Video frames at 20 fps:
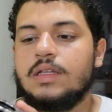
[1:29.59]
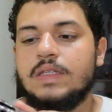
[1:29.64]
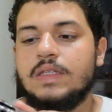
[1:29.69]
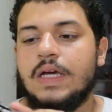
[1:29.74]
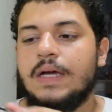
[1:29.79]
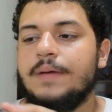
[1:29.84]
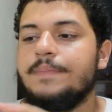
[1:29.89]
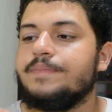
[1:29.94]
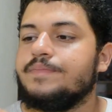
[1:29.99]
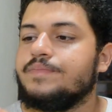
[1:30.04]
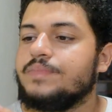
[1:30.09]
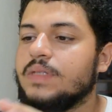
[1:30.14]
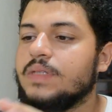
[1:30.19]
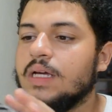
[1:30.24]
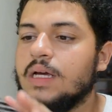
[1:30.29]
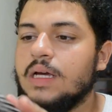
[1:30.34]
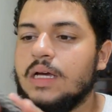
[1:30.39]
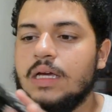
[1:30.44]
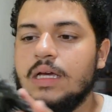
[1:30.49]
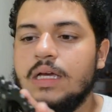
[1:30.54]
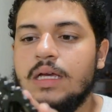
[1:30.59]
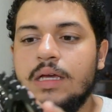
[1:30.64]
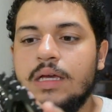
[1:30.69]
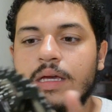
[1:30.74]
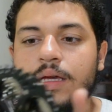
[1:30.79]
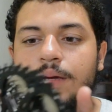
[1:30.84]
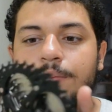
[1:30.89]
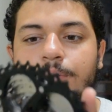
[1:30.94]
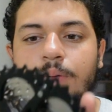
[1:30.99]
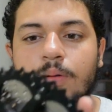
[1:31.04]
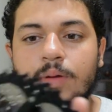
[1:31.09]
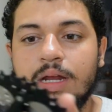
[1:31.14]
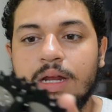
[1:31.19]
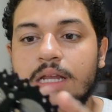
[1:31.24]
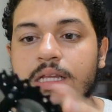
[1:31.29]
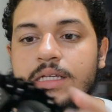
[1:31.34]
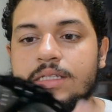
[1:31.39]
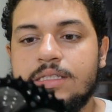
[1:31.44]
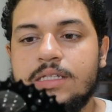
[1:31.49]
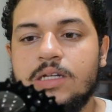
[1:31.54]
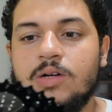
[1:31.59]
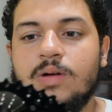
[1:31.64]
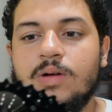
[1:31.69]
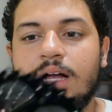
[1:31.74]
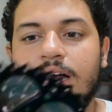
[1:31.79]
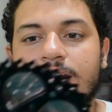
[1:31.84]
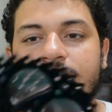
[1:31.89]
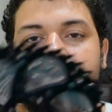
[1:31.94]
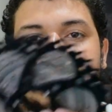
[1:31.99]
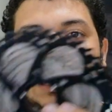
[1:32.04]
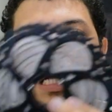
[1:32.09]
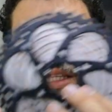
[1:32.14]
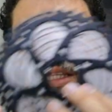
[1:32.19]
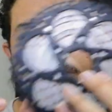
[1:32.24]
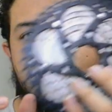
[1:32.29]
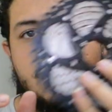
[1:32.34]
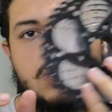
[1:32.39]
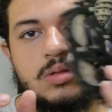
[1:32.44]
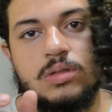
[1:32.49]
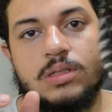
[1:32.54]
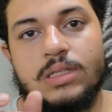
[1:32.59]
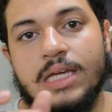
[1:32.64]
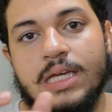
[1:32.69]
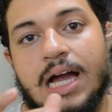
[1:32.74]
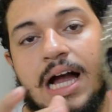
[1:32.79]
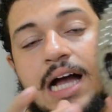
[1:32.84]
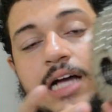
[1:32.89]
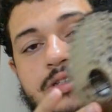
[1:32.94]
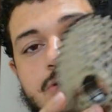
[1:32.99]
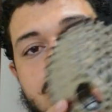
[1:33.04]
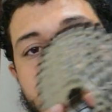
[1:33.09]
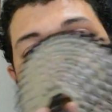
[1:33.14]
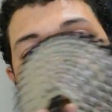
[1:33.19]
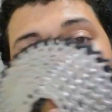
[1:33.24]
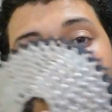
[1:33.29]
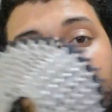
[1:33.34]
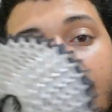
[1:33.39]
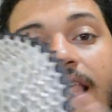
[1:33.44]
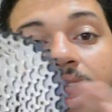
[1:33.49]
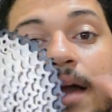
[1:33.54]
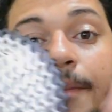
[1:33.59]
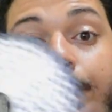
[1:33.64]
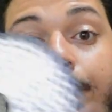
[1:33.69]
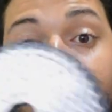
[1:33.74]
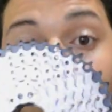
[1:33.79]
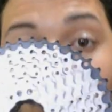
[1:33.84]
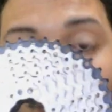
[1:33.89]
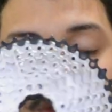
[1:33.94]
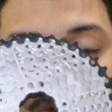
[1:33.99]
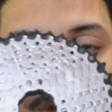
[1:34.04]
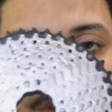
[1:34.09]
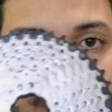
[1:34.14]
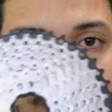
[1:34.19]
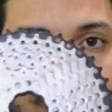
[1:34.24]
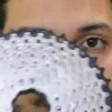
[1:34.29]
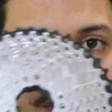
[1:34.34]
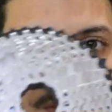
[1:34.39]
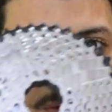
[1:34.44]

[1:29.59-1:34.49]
né? E por ele ser um cassete todo de aço, ele é muito,